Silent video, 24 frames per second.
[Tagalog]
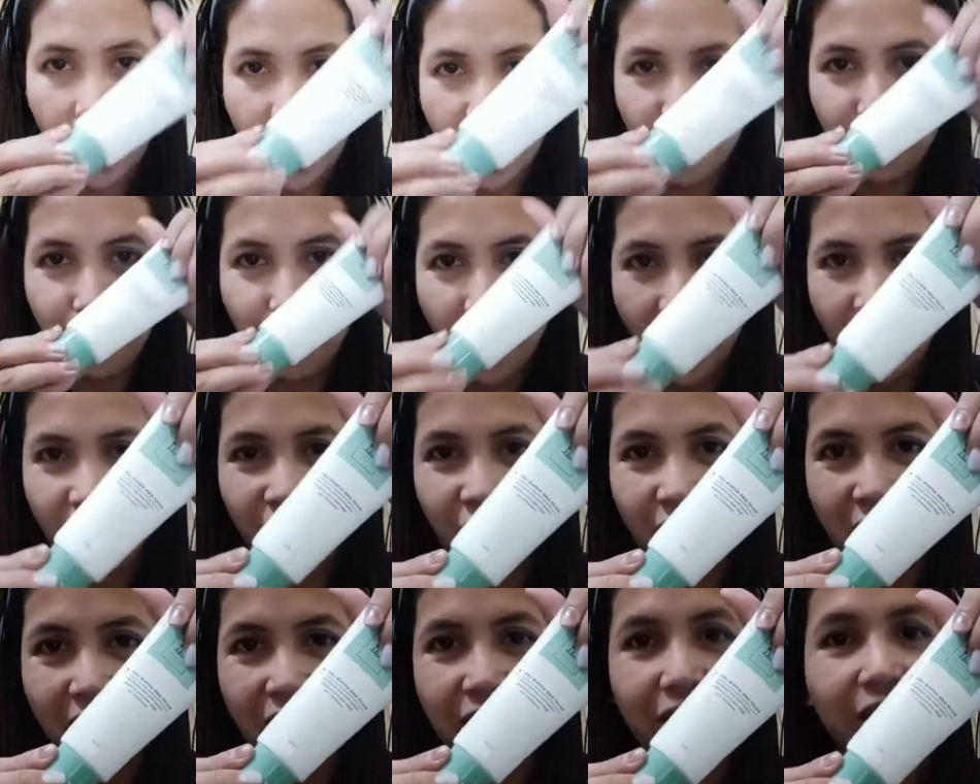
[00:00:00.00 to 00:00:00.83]
very
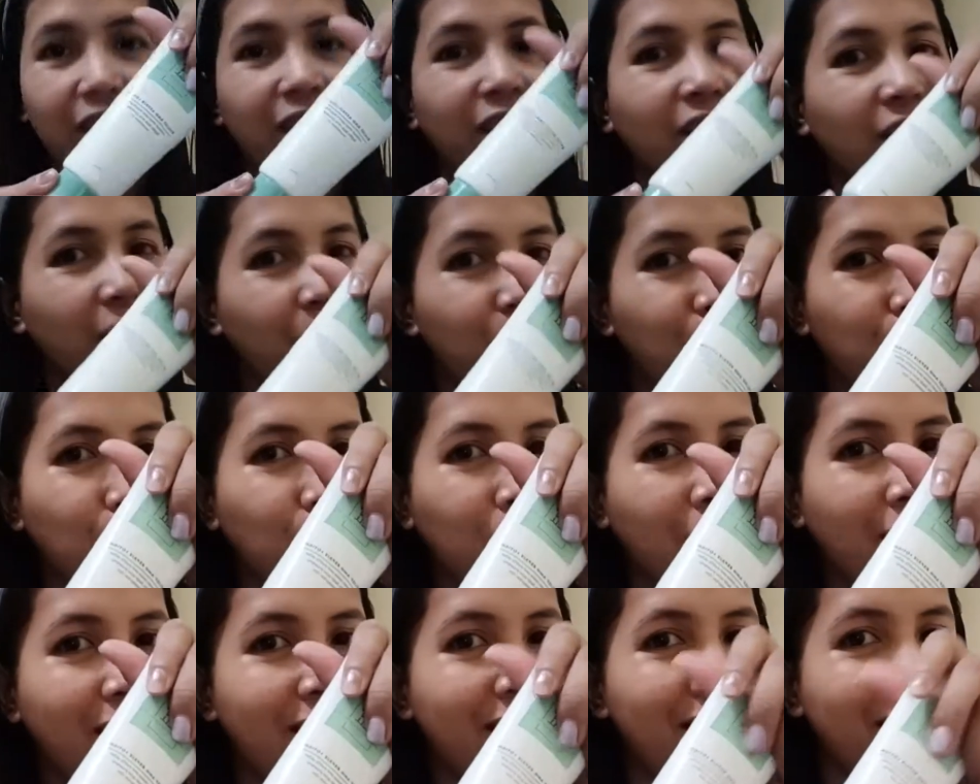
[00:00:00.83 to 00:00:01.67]
addictive po
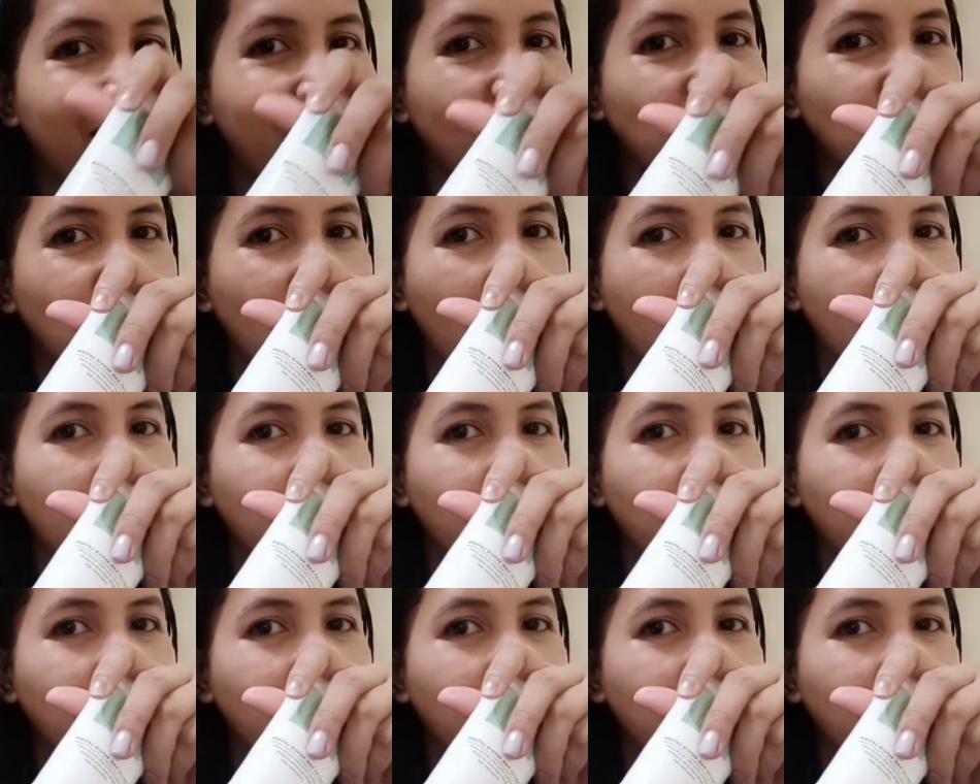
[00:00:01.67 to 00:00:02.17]
talaga siya.